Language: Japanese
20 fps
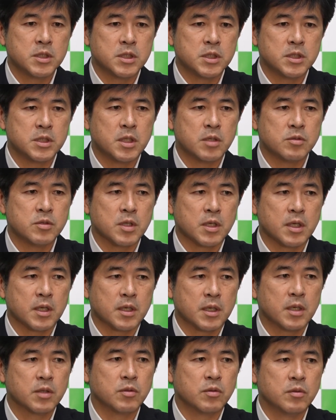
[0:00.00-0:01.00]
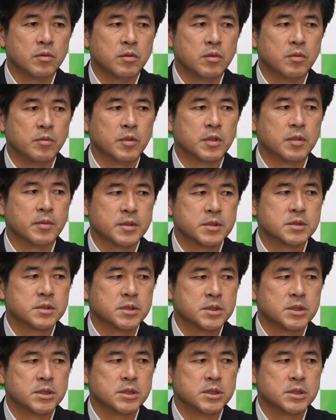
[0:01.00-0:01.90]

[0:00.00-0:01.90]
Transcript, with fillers: 期に来てるんじゃないかなと思ってます。